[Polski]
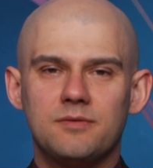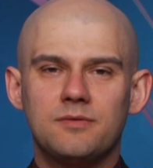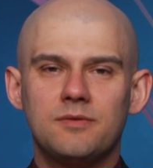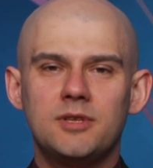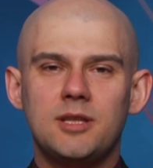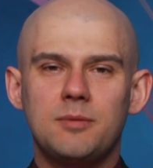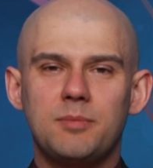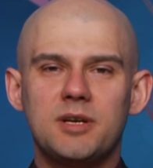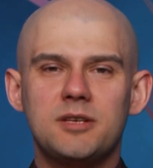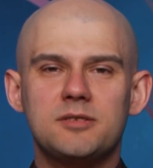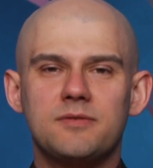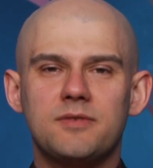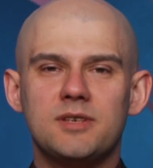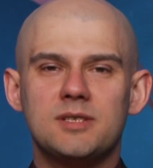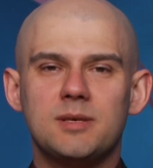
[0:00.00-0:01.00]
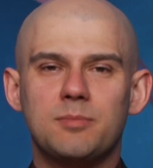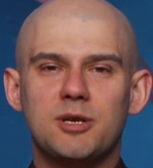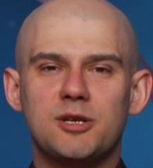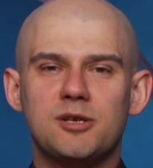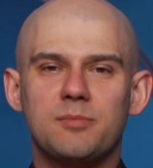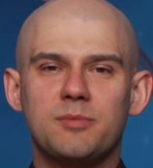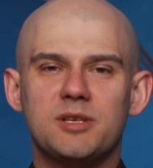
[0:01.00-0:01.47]
Witam Państwa i
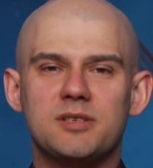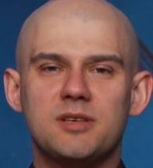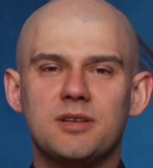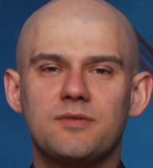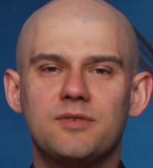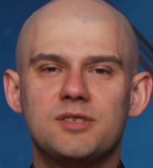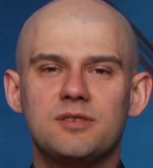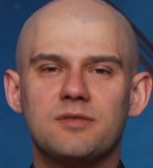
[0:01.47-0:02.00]
zapraszam na serwis